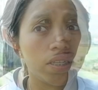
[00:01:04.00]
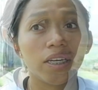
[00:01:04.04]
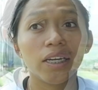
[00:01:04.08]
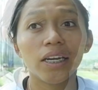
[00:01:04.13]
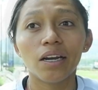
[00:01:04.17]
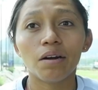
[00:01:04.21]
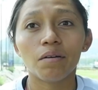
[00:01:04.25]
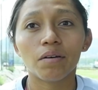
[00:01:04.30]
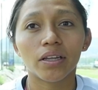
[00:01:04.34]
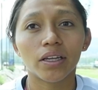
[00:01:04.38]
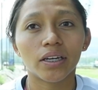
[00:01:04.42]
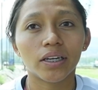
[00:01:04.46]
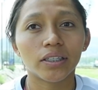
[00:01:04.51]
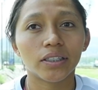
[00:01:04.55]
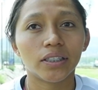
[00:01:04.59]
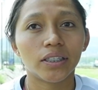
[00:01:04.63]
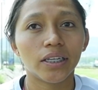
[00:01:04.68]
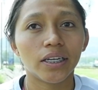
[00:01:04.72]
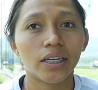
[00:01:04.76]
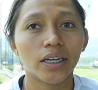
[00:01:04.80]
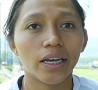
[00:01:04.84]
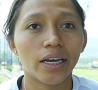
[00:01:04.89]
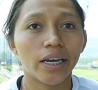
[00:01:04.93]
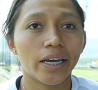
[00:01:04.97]
Sí, la verdad que
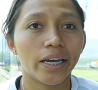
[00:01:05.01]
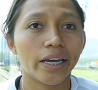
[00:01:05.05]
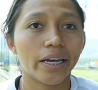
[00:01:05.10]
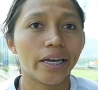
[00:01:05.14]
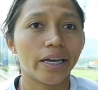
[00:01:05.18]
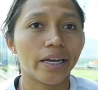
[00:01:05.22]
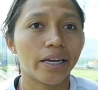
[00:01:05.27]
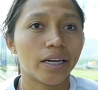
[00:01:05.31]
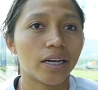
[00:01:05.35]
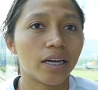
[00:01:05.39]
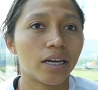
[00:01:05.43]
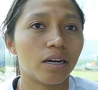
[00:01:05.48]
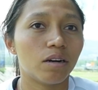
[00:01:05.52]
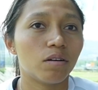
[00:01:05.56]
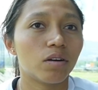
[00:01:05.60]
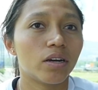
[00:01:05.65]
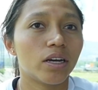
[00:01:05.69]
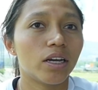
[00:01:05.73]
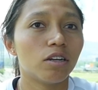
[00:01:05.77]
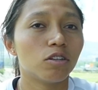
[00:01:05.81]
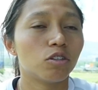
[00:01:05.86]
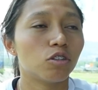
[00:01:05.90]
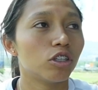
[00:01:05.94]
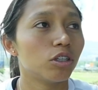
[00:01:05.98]
sí, eh, creo
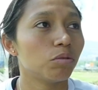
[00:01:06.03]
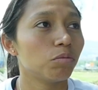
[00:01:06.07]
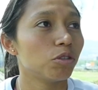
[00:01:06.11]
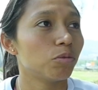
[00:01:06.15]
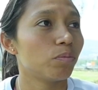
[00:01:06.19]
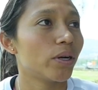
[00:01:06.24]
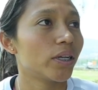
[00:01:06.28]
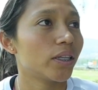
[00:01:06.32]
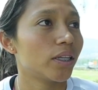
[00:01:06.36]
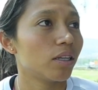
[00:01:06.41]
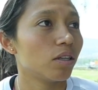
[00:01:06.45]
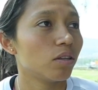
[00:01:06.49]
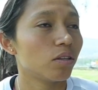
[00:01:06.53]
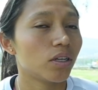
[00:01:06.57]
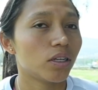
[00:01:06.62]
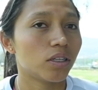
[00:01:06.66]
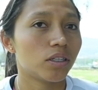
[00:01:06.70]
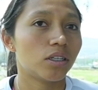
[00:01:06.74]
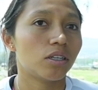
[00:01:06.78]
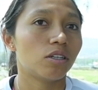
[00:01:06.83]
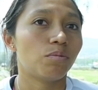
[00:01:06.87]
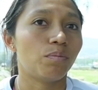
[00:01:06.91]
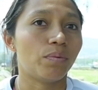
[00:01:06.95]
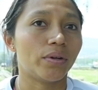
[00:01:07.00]
que los últimos partidos
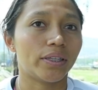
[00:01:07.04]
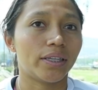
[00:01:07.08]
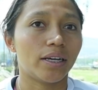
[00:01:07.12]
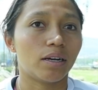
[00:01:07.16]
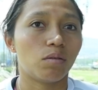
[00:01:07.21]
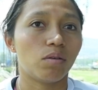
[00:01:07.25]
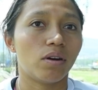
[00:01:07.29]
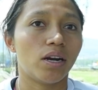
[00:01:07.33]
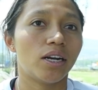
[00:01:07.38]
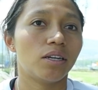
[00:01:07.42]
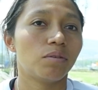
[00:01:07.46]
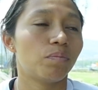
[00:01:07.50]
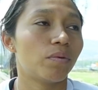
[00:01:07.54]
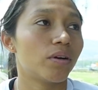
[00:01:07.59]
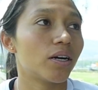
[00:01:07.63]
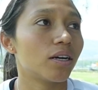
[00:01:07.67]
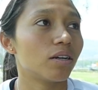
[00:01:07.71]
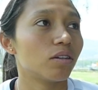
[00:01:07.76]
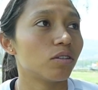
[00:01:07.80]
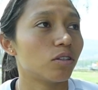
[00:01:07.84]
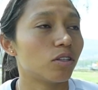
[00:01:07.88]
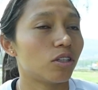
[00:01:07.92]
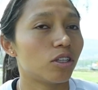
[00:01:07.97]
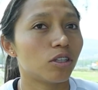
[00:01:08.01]
han sido espectaculares para
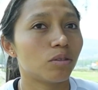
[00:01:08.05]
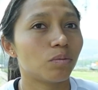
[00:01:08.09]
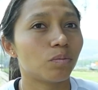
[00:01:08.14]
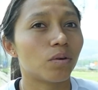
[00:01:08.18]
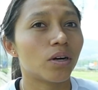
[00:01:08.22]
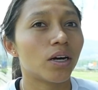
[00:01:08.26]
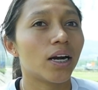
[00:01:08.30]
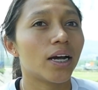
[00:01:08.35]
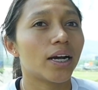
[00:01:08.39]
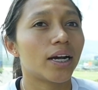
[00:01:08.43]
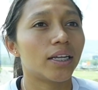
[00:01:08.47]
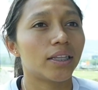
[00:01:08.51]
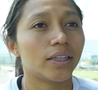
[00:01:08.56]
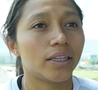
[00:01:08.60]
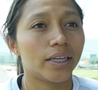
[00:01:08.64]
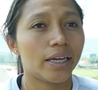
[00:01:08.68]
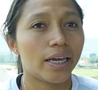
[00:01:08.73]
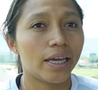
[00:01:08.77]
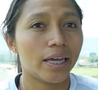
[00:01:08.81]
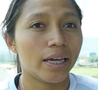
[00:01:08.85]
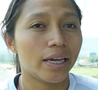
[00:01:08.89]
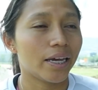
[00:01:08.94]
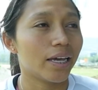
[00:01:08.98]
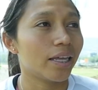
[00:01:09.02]
nosotros por la
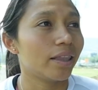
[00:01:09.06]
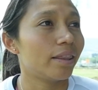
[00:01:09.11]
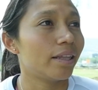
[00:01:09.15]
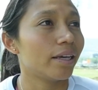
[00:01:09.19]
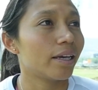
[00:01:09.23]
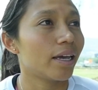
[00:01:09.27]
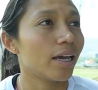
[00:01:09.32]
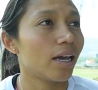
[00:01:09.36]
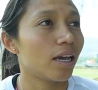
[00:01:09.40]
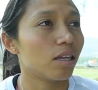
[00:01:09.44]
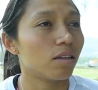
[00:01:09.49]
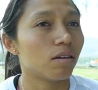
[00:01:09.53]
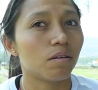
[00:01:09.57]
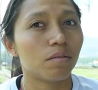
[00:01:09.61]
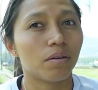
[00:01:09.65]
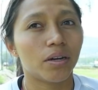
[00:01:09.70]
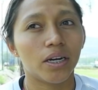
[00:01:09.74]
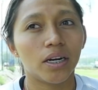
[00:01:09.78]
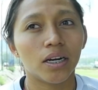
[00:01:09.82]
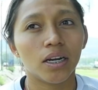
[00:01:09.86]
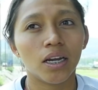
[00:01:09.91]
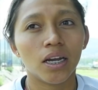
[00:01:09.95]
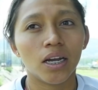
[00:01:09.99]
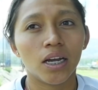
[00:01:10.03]
cantidad de gente que ha ido a
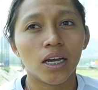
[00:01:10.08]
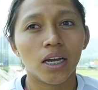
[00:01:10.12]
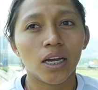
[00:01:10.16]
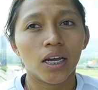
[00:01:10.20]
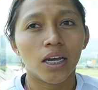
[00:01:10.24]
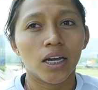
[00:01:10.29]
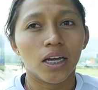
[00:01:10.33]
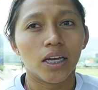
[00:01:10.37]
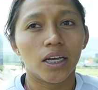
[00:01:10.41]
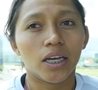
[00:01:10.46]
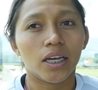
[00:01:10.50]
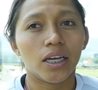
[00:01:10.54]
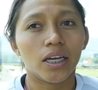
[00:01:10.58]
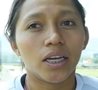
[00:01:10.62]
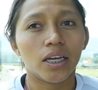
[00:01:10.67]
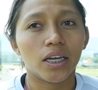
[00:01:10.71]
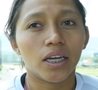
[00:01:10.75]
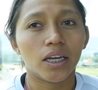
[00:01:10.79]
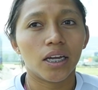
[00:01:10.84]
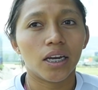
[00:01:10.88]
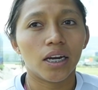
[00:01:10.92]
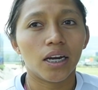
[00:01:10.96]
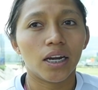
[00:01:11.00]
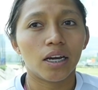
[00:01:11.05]
ver
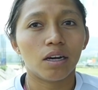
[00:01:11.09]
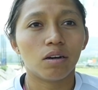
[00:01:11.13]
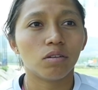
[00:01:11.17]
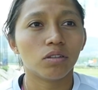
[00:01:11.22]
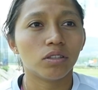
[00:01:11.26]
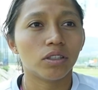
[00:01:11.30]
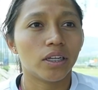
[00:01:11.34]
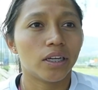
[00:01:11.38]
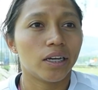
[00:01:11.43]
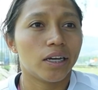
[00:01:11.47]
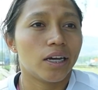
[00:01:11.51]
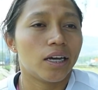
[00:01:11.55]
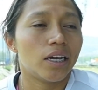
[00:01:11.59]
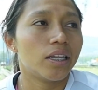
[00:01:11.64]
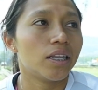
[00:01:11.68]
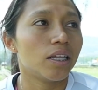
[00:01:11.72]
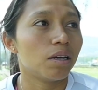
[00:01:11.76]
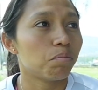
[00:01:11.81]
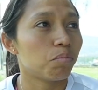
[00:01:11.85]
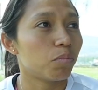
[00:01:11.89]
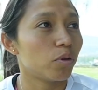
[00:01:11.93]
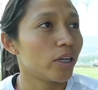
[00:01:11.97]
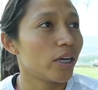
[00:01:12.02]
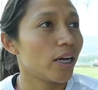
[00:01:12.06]
y lejos de,
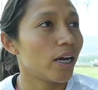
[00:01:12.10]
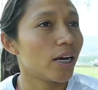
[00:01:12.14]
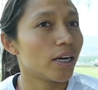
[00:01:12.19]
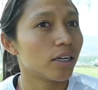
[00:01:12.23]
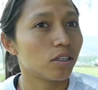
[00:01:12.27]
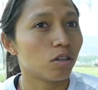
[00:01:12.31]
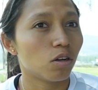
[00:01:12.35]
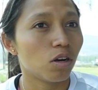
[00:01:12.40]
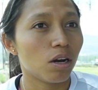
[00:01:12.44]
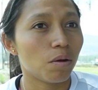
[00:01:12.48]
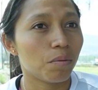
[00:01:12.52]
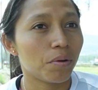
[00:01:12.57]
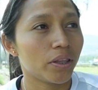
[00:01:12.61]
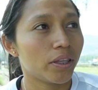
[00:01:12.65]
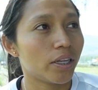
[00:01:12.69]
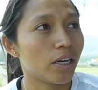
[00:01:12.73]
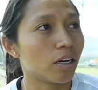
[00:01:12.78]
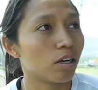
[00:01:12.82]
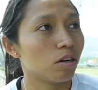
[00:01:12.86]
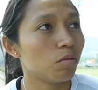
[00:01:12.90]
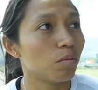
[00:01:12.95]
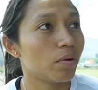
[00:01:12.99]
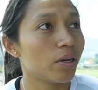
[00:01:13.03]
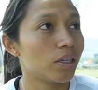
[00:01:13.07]
apoyar solamente
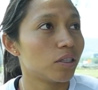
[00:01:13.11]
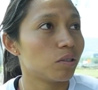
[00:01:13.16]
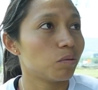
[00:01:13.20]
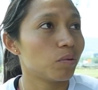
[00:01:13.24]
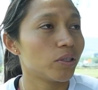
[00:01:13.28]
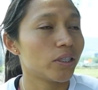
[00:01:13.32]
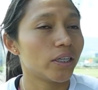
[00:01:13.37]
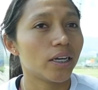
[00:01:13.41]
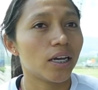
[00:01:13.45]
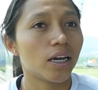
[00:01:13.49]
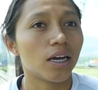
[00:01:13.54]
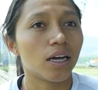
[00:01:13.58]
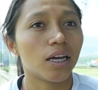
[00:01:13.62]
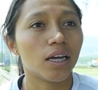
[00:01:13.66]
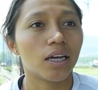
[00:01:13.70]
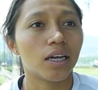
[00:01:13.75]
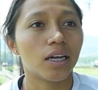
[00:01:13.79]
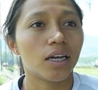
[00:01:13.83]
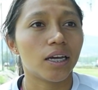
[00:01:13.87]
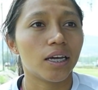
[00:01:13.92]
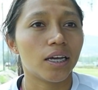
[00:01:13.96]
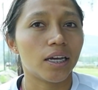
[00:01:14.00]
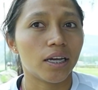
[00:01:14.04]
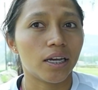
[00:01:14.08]
al club, es más
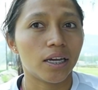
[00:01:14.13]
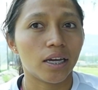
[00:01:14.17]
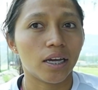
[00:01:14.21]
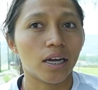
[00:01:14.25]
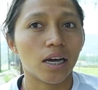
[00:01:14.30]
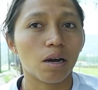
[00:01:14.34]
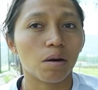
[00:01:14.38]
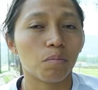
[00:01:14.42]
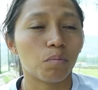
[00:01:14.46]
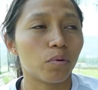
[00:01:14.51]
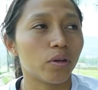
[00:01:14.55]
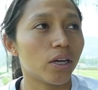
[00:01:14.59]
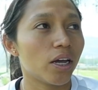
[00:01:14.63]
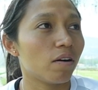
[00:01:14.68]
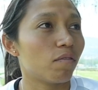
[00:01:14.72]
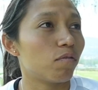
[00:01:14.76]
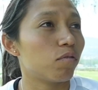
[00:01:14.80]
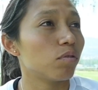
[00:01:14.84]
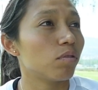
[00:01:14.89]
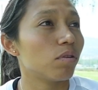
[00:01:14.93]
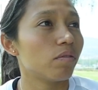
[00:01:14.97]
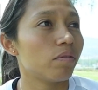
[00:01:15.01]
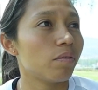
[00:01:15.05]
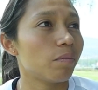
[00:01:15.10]
allá eh, apoyar al
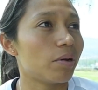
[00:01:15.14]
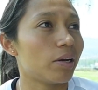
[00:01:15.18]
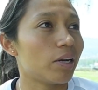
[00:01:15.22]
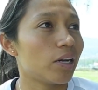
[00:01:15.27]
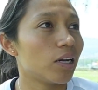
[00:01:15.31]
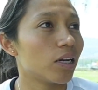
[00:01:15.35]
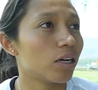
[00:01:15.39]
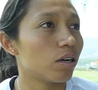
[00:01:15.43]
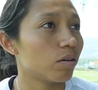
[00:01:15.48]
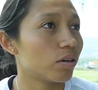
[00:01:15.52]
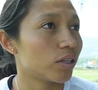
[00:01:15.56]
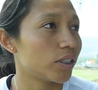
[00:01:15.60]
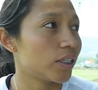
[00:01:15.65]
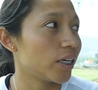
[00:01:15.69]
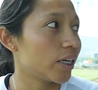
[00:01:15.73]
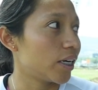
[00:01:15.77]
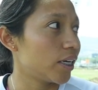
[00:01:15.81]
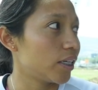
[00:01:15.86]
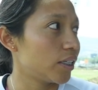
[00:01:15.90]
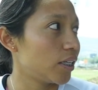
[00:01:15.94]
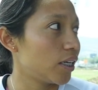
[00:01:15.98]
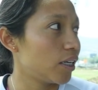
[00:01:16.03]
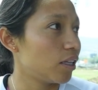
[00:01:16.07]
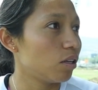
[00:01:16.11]
fútbol femenil, creo que está
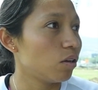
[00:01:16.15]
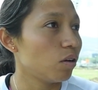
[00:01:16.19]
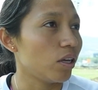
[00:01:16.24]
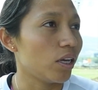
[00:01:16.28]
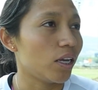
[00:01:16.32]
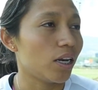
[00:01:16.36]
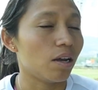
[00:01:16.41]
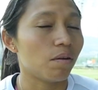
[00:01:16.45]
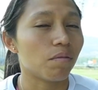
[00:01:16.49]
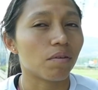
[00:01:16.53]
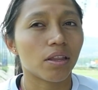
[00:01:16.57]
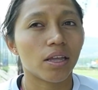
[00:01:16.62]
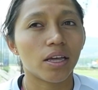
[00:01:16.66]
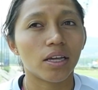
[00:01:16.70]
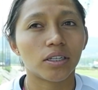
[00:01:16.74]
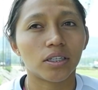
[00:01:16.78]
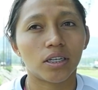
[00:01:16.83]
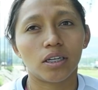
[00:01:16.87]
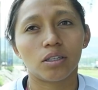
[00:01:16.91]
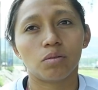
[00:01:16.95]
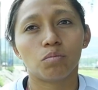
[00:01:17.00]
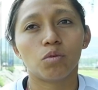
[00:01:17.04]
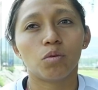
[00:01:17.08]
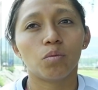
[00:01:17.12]
creciendo y la verdad es
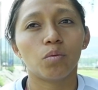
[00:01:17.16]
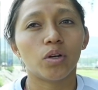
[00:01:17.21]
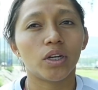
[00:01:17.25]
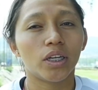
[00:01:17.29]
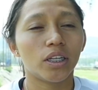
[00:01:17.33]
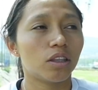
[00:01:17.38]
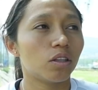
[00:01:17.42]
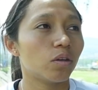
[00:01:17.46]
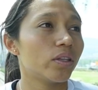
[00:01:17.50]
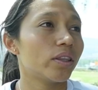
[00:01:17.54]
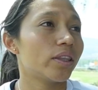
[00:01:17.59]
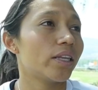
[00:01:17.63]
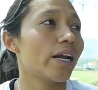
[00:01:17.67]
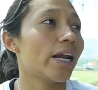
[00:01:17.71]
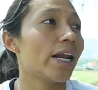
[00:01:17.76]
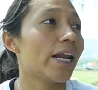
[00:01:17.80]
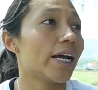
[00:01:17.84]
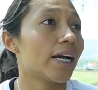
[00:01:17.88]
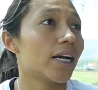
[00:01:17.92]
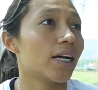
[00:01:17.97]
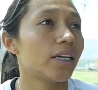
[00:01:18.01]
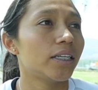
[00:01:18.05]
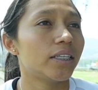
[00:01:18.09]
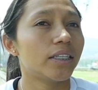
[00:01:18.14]
que es muy bonito entrar a
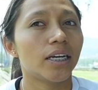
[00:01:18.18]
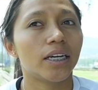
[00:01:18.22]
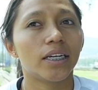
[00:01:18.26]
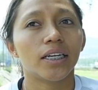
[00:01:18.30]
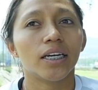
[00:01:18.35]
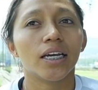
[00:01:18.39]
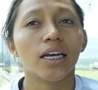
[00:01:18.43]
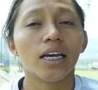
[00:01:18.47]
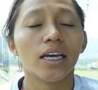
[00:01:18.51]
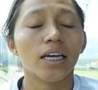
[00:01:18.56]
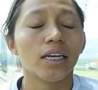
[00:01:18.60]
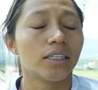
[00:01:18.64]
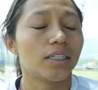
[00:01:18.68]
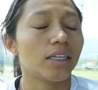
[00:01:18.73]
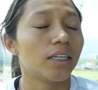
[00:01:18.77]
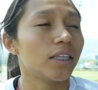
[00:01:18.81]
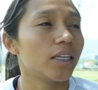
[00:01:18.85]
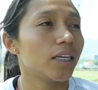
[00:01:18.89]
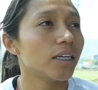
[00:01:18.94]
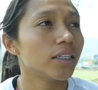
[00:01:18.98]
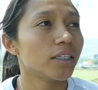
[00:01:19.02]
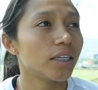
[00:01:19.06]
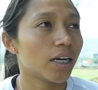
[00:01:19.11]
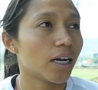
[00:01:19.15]
la cancha y
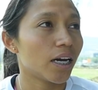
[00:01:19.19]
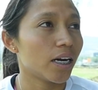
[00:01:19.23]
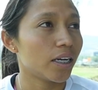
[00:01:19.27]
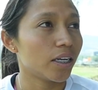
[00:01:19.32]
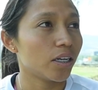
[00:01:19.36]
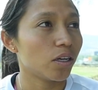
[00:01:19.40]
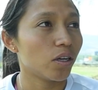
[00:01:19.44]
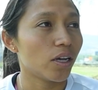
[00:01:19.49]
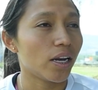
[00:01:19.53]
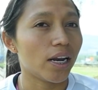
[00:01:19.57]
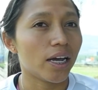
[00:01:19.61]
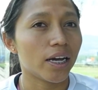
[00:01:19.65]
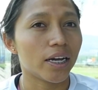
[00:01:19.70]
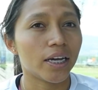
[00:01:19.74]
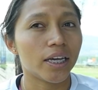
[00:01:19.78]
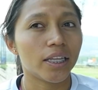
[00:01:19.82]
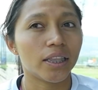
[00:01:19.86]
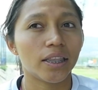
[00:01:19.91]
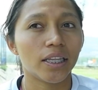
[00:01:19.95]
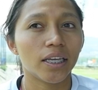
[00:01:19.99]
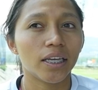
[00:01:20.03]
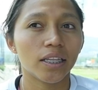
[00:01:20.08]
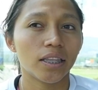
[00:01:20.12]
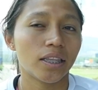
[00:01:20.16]
sentir ese cariño de la
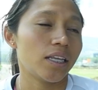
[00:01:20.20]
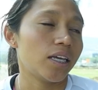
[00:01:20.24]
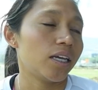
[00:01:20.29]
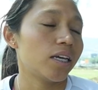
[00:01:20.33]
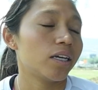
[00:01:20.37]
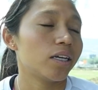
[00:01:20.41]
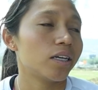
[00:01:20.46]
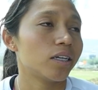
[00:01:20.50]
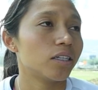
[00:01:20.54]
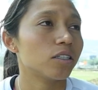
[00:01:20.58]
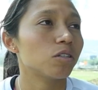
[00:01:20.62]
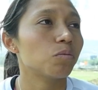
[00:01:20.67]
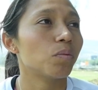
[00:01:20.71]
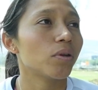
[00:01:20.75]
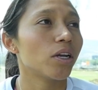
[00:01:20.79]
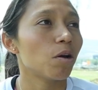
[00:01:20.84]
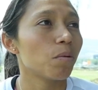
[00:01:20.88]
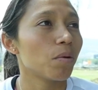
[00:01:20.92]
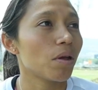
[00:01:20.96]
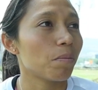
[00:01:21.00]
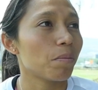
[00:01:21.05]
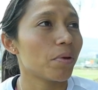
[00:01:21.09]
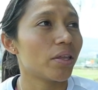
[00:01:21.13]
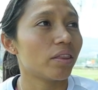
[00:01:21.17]
gente, te
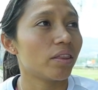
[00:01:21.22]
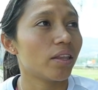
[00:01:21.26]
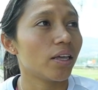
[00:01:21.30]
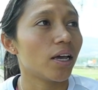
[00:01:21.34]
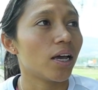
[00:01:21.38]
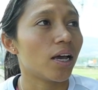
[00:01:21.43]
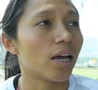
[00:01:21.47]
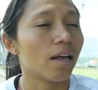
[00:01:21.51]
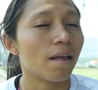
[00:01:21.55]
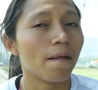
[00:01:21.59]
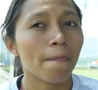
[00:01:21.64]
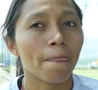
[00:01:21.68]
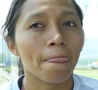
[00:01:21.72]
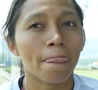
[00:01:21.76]
inspira obviamente a,